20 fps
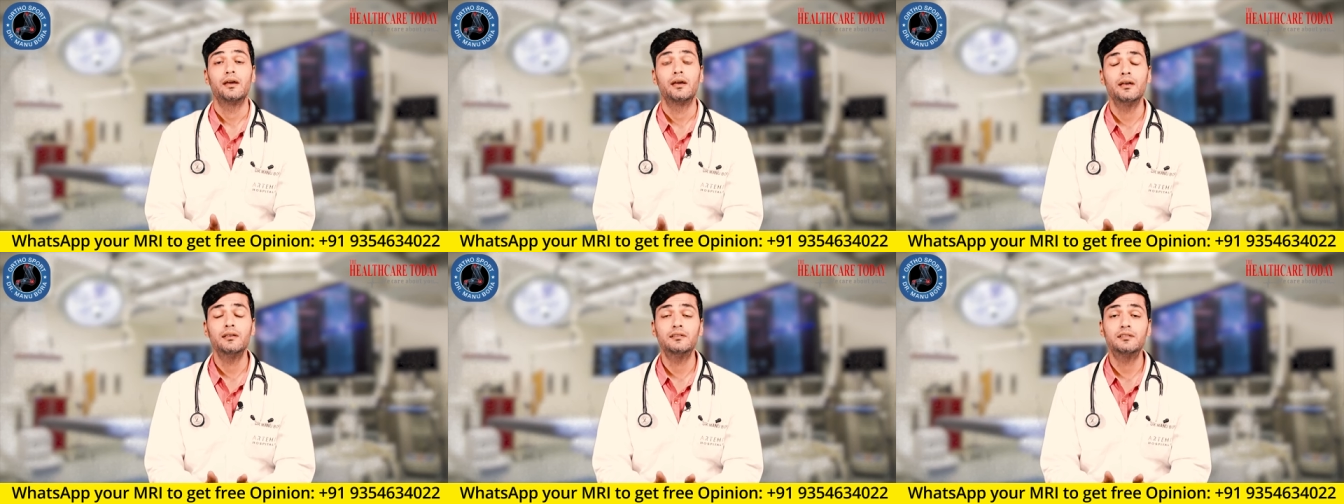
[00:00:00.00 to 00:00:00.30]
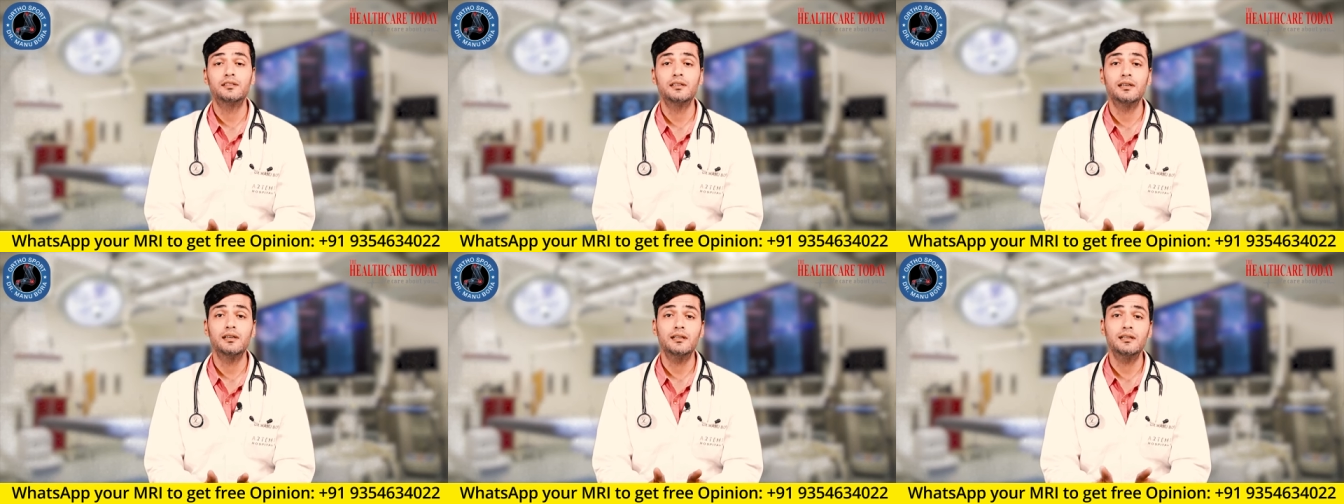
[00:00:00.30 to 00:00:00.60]

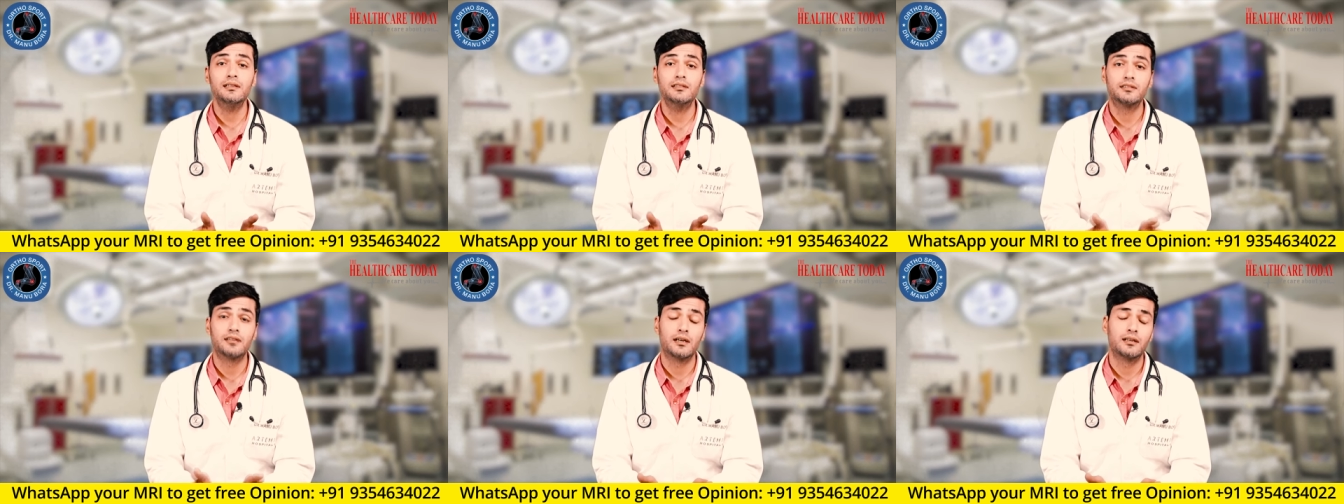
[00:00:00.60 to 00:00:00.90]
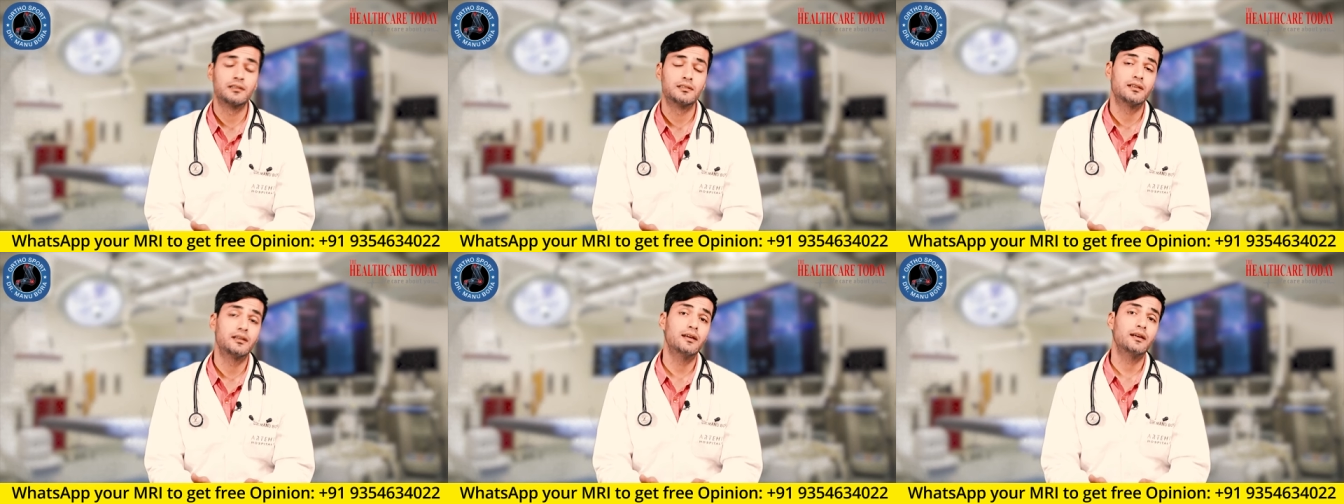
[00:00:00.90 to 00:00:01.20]
एसीएल
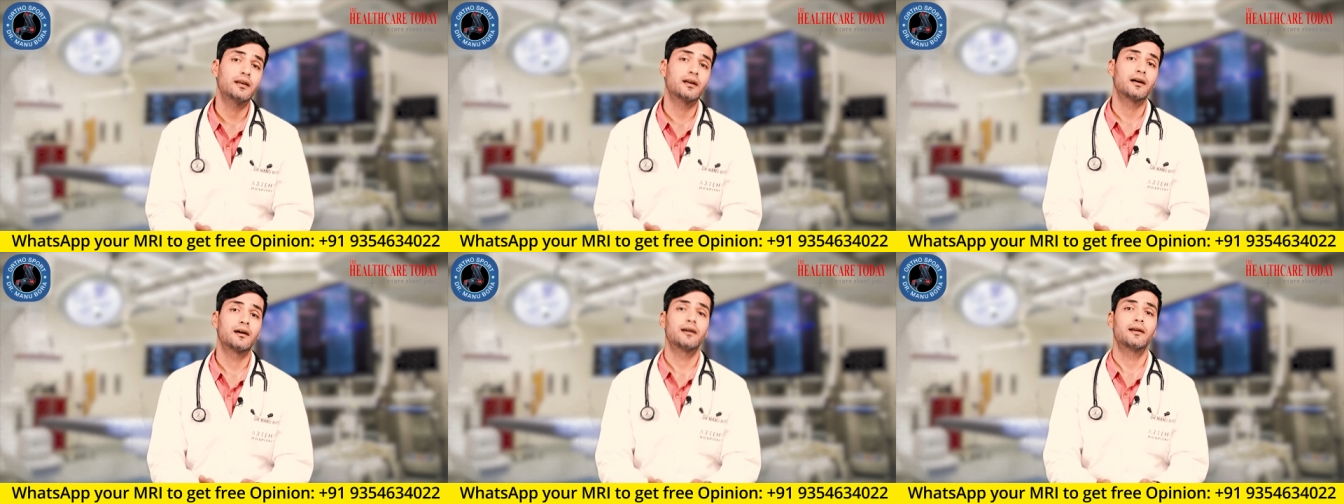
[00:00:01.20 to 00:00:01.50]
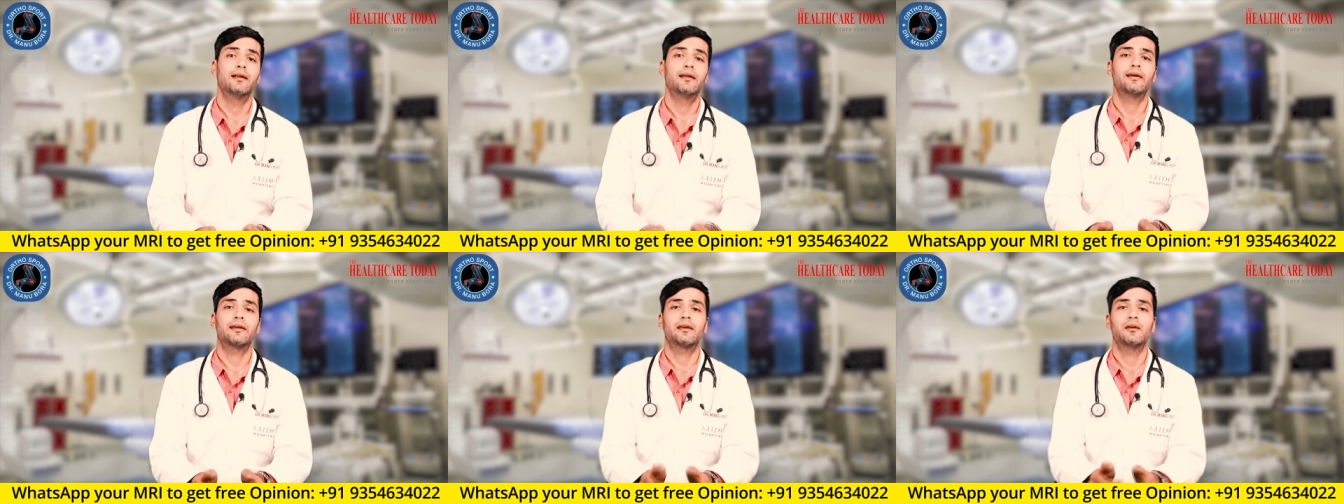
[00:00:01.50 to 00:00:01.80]
सर्जरी
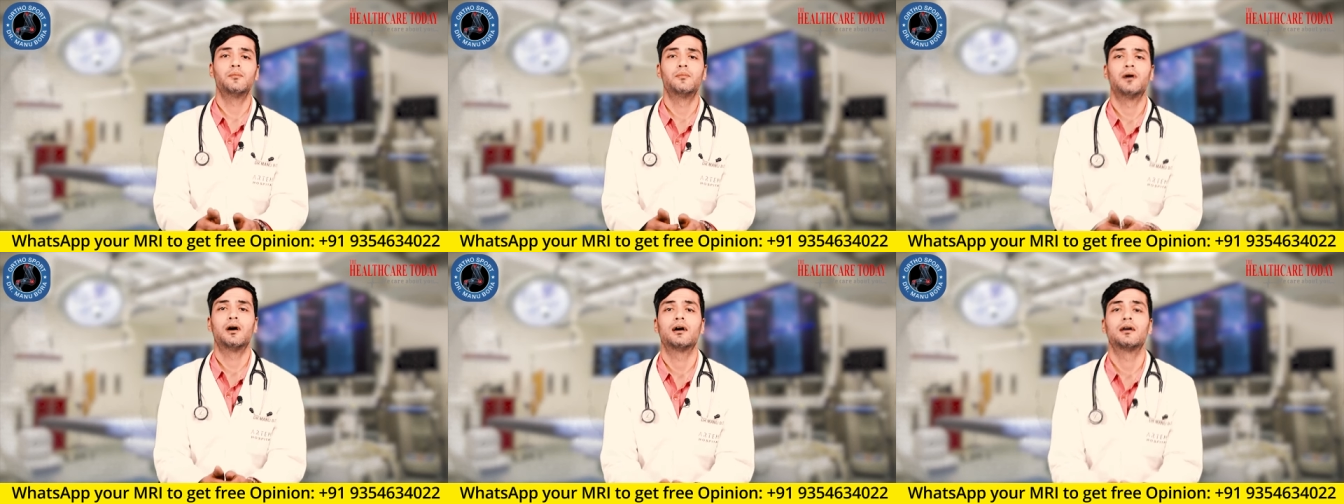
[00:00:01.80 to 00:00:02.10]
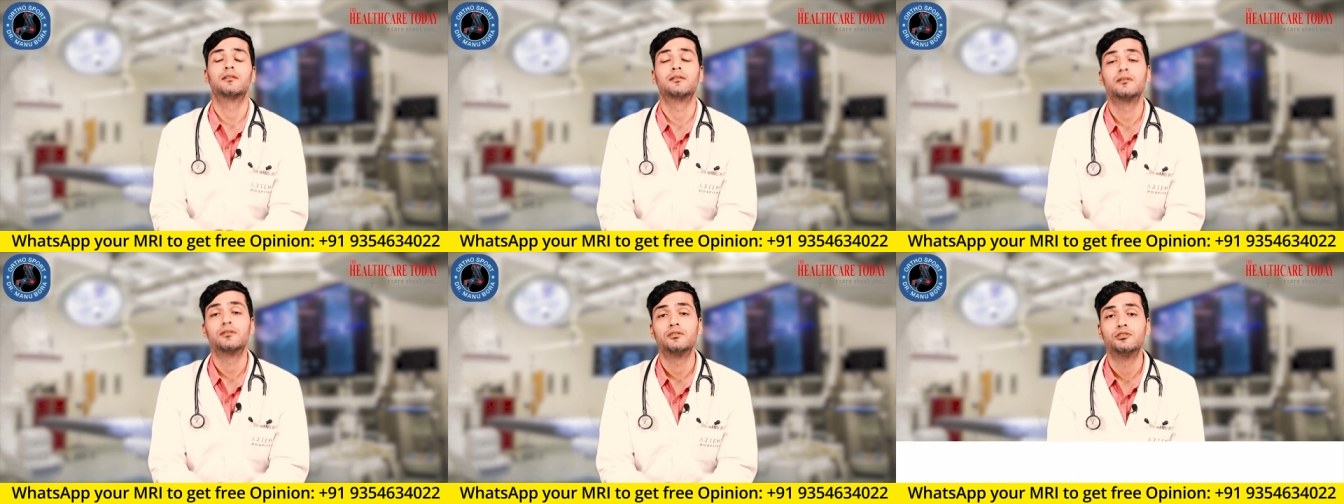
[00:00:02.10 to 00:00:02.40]
करने के
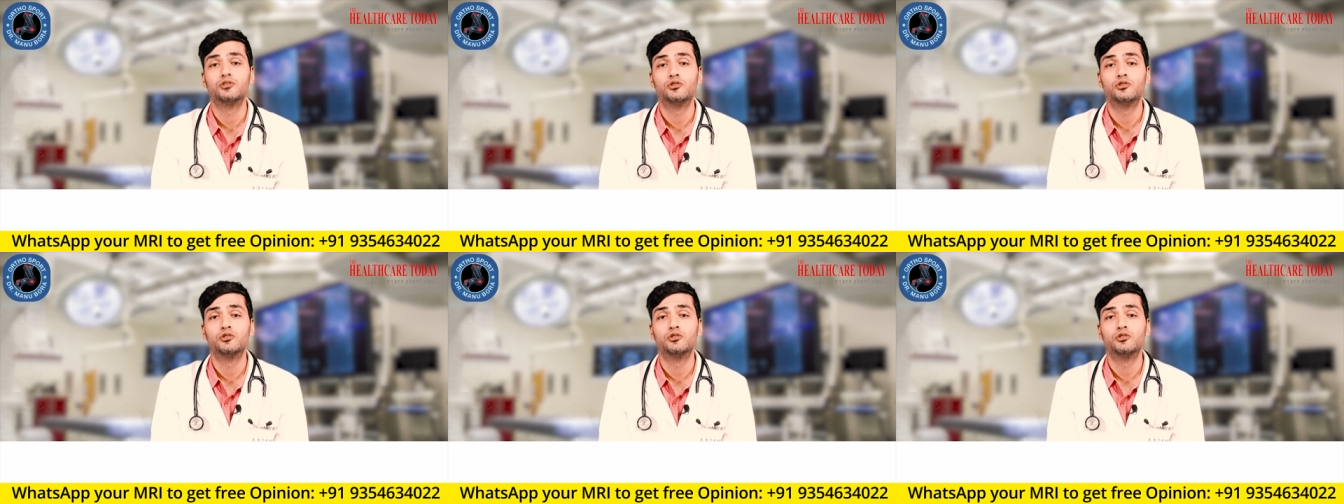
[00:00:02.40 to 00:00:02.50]
बाद